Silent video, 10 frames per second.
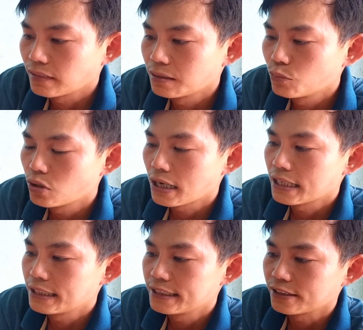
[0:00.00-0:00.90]
Đấy, mùa
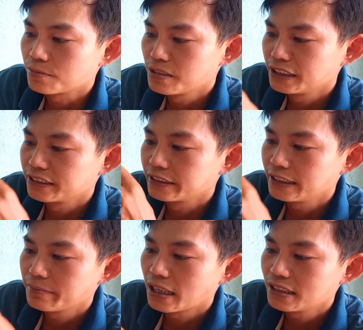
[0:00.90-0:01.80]
này thì chỉ có mình
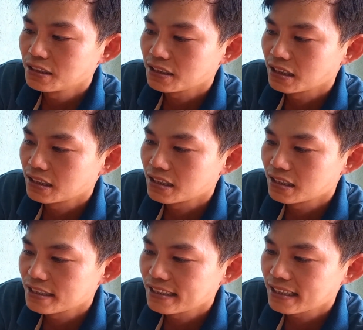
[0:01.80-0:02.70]
đi bẫy được
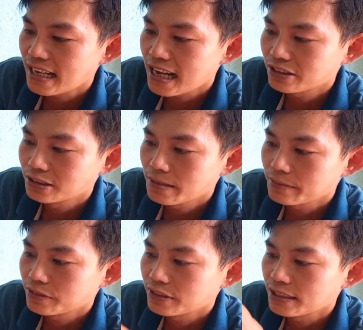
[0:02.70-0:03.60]
uh, shikra thôi các
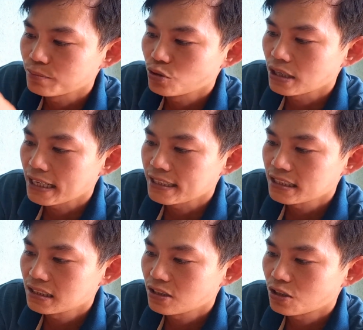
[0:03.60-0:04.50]
bạn, bởi vì mùa này
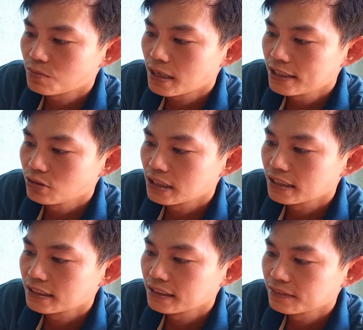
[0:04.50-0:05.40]
rất là khó bẫy luôn.
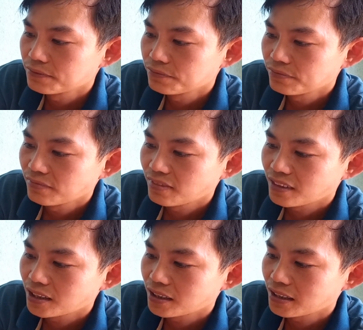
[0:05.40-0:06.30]

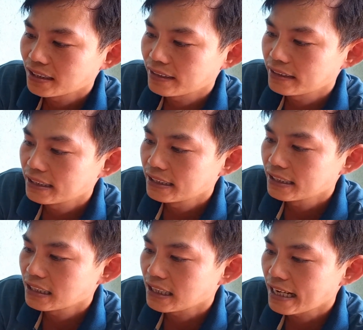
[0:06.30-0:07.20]
Khi đi,
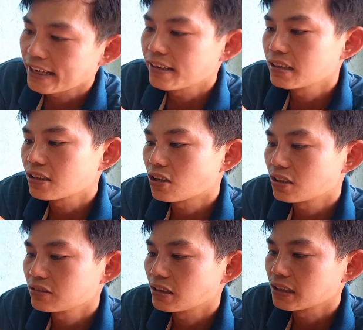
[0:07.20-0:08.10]
đi cả ngày được
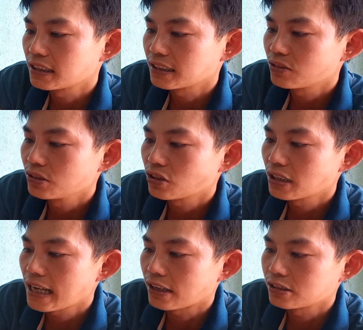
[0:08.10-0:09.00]
con hoặc là không được
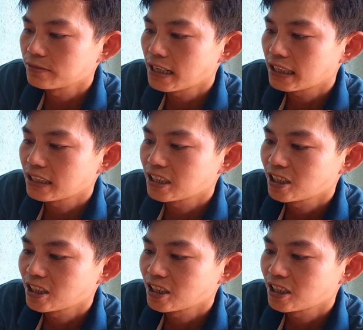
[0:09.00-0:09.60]
con nào các bạn.